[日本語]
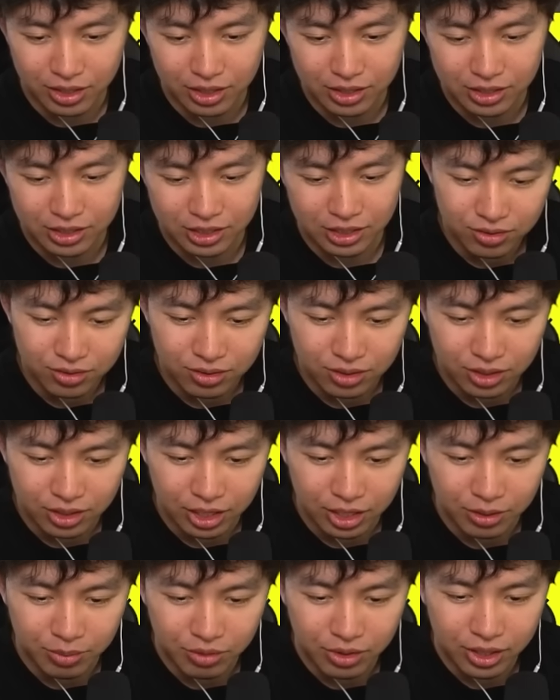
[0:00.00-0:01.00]
る感じ特に
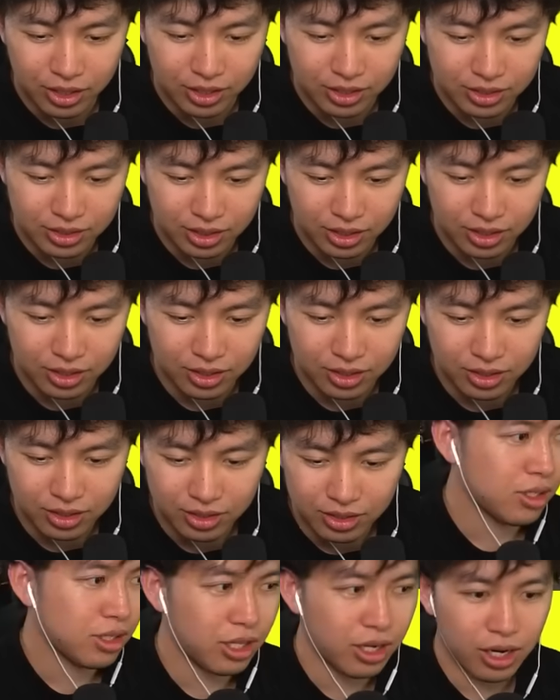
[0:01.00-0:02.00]
何もないですね
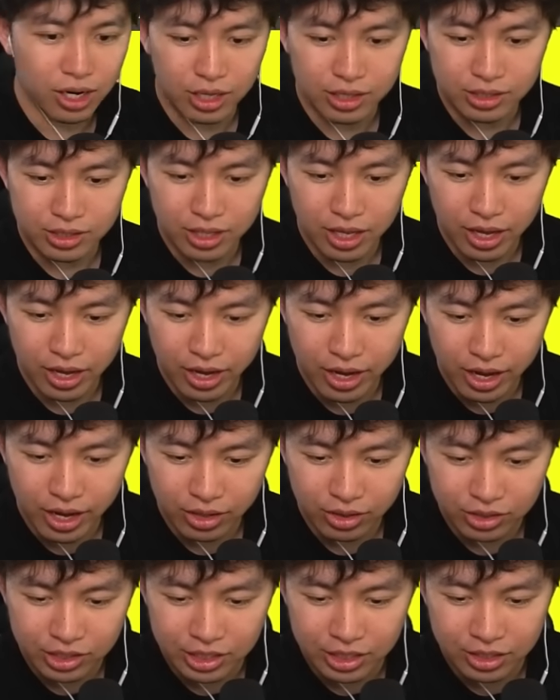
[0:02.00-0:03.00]
んな感じで、
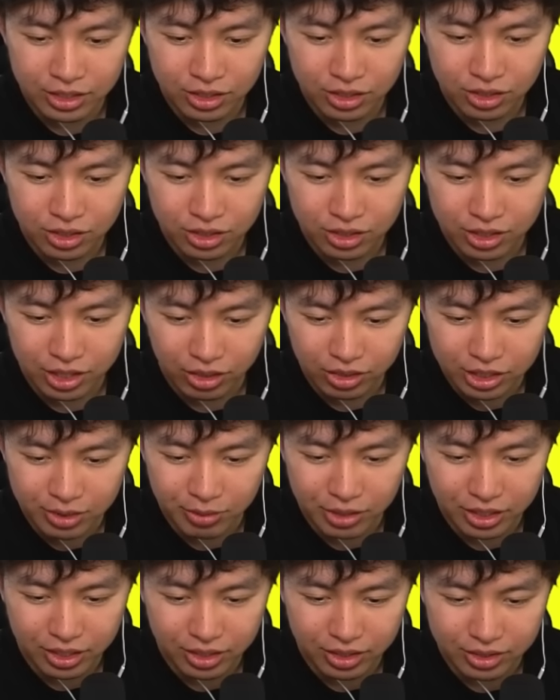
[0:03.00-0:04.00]
えーと、シーズン2楽し
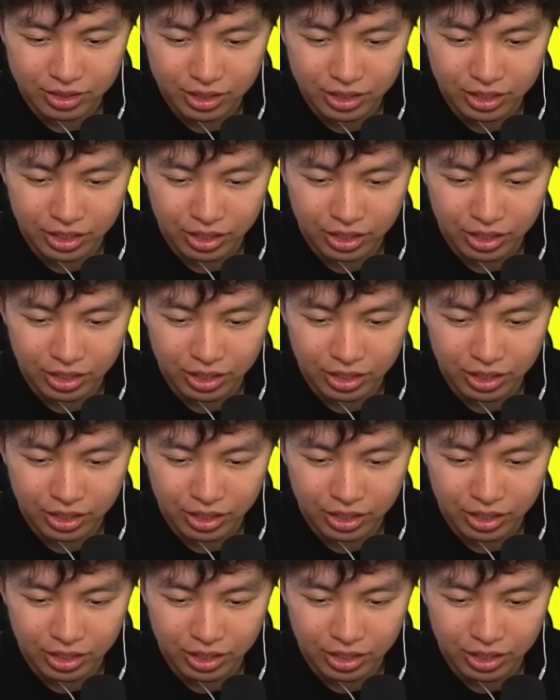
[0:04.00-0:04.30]
みって方はぜ